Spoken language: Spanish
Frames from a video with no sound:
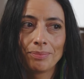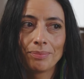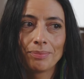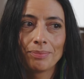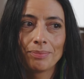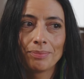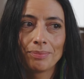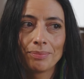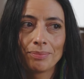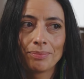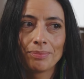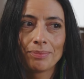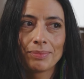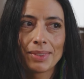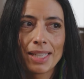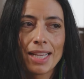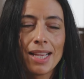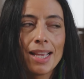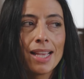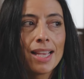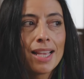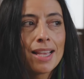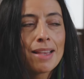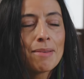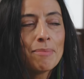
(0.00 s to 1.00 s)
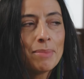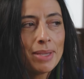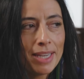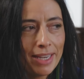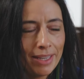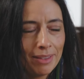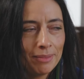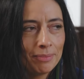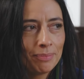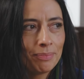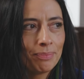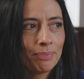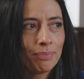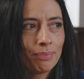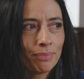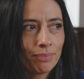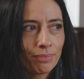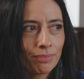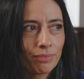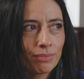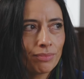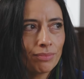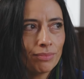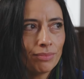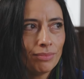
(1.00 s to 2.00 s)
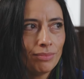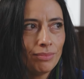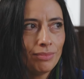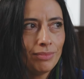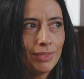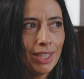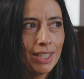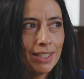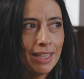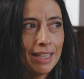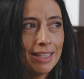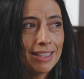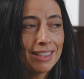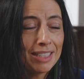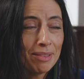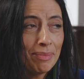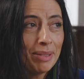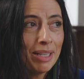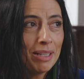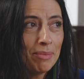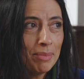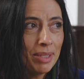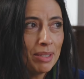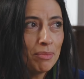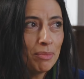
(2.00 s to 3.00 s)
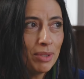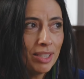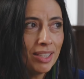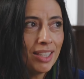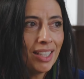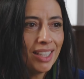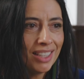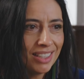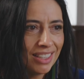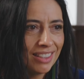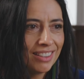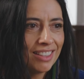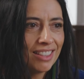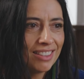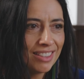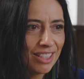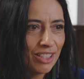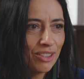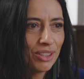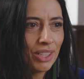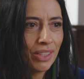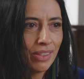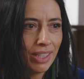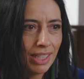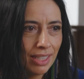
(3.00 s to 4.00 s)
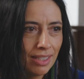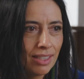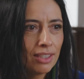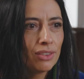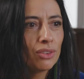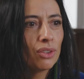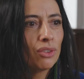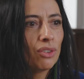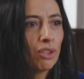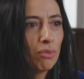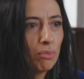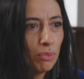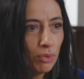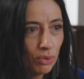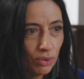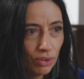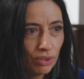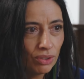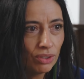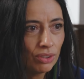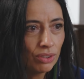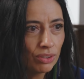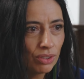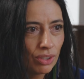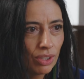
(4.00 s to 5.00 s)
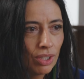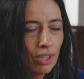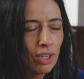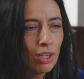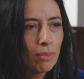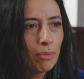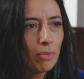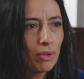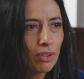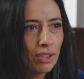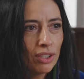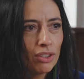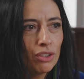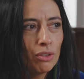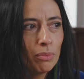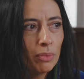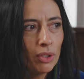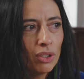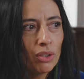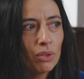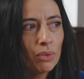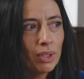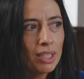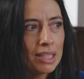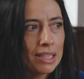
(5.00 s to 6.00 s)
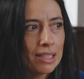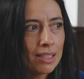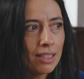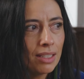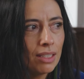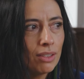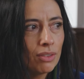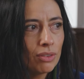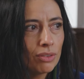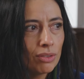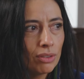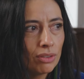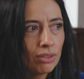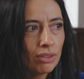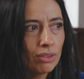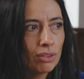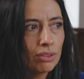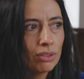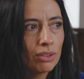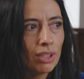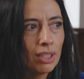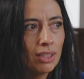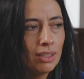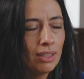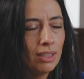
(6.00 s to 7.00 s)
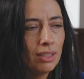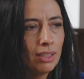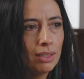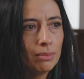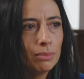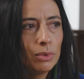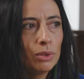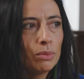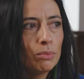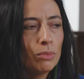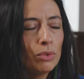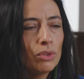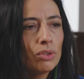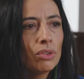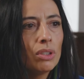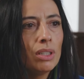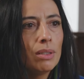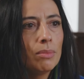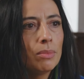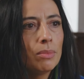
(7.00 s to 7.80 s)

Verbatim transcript: ¿Puedes explicar cómo se entiende la música acá? Es que para mí es muy interesante en serio trabajar en estos dos mundos, porque yo me doy cuenta que nosotros entendemos mucho la